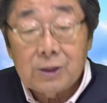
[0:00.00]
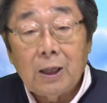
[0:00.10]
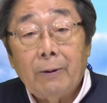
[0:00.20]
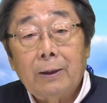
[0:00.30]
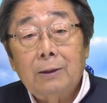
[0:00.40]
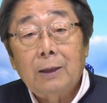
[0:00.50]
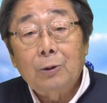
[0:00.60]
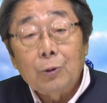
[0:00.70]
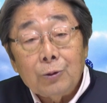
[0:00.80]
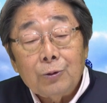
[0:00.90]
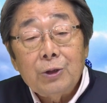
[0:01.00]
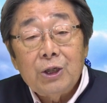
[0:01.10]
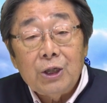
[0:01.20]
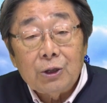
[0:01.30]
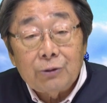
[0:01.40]
伝わったという
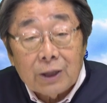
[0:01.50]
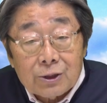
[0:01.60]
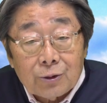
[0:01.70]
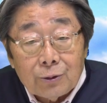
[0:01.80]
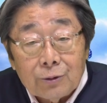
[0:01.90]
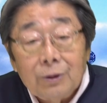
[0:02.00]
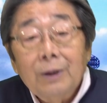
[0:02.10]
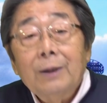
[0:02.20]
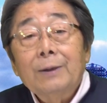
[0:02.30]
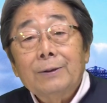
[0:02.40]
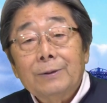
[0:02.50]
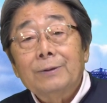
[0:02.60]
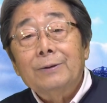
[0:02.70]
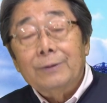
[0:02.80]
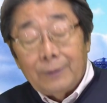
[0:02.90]
皮肉ですという。うん、